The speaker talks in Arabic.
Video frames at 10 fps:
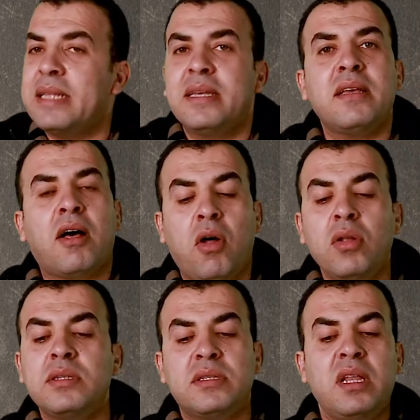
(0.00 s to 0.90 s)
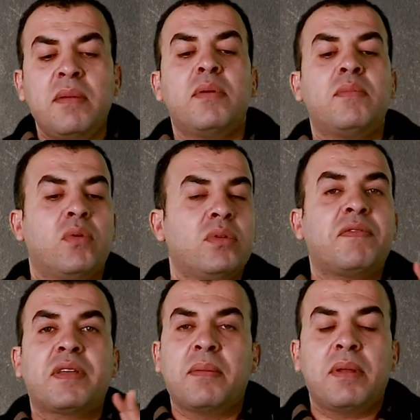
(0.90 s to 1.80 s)
عاديه خالص دي ليبل
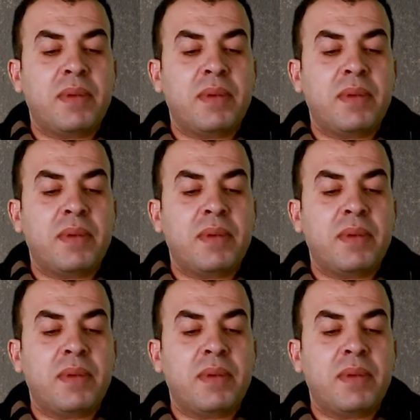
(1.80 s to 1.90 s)
موجوده في كتاب